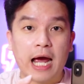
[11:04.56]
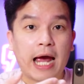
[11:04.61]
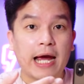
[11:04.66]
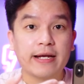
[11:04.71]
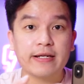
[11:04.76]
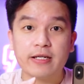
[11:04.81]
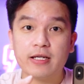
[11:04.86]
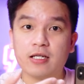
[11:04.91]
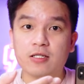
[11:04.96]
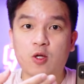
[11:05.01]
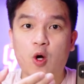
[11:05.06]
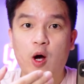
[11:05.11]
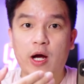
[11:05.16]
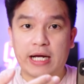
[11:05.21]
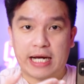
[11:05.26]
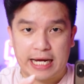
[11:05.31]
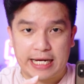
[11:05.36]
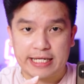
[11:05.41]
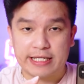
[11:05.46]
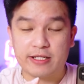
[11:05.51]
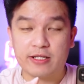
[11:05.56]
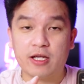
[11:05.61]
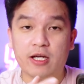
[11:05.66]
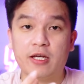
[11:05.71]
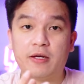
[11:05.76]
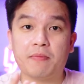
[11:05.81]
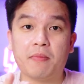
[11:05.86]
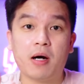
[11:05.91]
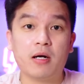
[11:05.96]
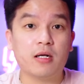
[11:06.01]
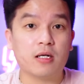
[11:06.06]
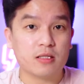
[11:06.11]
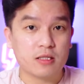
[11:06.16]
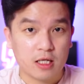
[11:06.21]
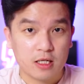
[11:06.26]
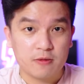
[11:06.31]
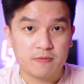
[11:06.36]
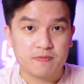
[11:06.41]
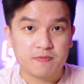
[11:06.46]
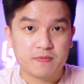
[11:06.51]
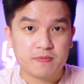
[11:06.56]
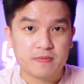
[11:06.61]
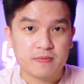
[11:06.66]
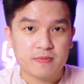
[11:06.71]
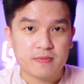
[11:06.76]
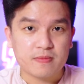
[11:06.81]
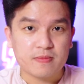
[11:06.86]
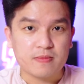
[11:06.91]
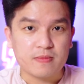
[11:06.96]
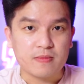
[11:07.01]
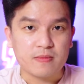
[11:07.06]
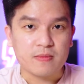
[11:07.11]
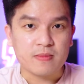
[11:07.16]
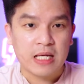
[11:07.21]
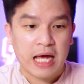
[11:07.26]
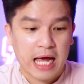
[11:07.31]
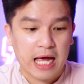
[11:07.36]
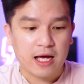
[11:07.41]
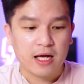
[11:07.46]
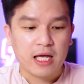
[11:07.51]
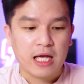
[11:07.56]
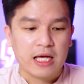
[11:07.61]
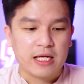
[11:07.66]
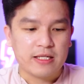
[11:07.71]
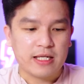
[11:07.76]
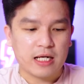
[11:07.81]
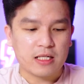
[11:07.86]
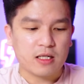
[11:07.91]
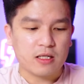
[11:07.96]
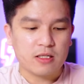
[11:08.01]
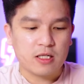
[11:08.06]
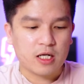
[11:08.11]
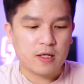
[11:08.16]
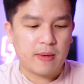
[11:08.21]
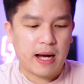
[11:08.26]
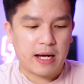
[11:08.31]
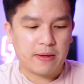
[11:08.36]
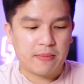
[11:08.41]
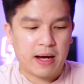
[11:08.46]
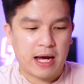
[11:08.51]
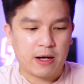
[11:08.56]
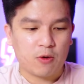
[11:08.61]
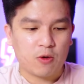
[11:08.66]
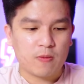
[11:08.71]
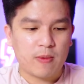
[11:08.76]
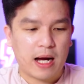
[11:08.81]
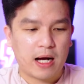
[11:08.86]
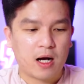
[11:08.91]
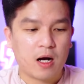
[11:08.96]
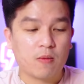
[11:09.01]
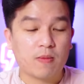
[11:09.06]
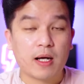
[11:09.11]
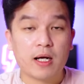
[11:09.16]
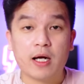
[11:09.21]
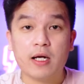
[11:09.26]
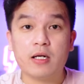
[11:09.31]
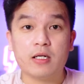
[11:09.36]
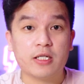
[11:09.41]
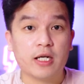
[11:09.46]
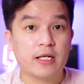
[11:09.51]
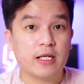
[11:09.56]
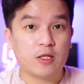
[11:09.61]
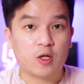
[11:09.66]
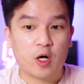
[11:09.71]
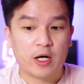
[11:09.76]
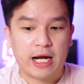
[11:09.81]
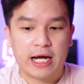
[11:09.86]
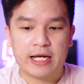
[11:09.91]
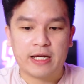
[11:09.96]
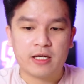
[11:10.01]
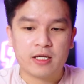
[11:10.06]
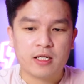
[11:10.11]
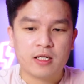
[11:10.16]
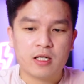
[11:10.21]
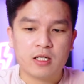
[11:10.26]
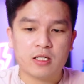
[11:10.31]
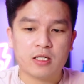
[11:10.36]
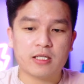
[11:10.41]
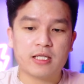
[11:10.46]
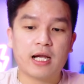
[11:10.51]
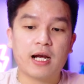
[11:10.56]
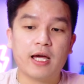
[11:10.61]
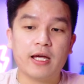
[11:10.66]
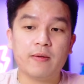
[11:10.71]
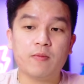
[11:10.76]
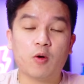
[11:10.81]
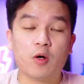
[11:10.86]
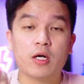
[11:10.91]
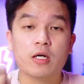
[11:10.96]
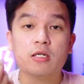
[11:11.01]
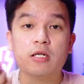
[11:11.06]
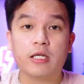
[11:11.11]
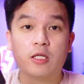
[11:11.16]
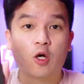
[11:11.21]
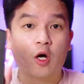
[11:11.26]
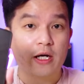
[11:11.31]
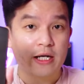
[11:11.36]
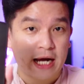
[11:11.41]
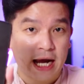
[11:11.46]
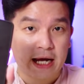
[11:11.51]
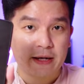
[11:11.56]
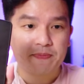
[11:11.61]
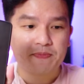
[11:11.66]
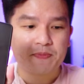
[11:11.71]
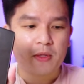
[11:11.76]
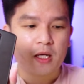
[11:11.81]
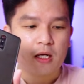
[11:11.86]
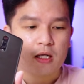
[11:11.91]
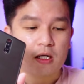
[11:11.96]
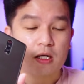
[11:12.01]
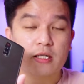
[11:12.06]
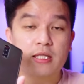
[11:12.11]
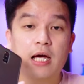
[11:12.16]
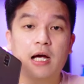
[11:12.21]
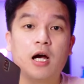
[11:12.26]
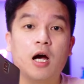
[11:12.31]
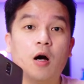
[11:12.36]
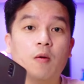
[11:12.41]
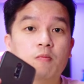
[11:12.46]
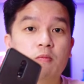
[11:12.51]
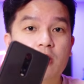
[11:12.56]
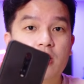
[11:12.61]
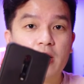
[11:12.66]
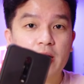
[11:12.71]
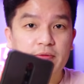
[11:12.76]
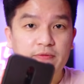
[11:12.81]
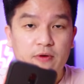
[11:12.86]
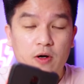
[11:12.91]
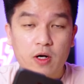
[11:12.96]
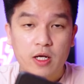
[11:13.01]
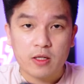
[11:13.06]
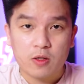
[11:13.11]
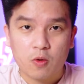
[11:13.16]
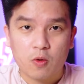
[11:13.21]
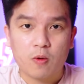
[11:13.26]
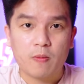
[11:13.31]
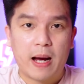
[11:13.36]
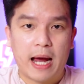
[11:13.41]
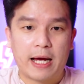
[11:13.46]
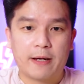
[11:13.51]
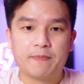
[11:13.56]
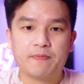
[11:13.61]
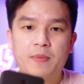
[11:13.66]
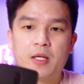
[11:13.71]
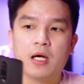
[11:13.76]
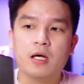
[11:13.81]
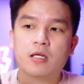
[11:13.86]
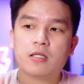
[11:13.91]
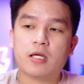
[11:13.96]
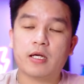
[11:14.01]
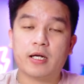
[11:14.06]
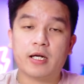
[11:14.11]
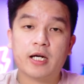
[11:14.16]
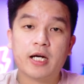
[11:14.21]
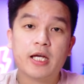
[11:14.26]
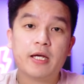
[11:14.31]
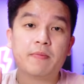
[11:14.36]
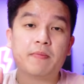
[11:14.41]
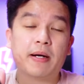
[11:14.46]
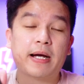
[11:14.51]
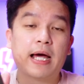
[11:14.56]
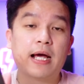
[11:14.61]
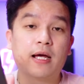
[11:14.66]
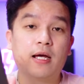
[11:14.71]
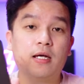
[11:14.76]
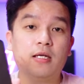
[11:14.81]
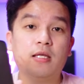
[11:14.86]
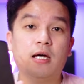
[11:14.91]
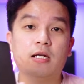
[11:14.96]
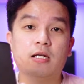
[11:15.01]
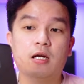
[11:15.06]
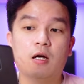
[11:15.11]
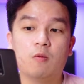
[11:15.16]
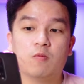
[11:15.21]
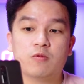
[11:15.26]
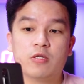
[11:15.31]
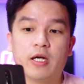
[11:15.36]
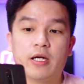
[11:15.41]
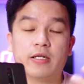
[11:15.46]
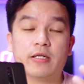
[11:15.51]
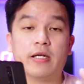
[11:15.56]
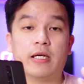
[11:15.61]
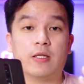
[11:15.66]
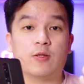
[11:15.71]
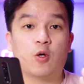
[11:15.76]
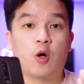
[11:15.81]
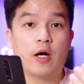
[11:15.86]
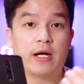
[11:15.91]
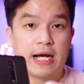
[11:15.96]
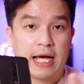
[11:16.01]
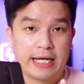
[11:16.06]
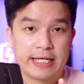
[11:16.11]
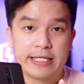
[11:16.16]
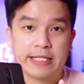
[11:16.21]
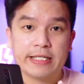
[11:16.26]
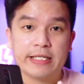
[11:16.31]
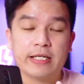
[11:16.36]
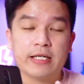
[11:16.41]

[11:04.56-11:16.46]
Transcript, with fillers: cái điện thoại này thì mới được tính ha giả sử như các bạn bè của bạn không đăng ký được trên điện thoại này người ta lấy một cái điện thoại khác người ta không click vào link của bạn thì khi mà đăng ký thành công trên điện thoại này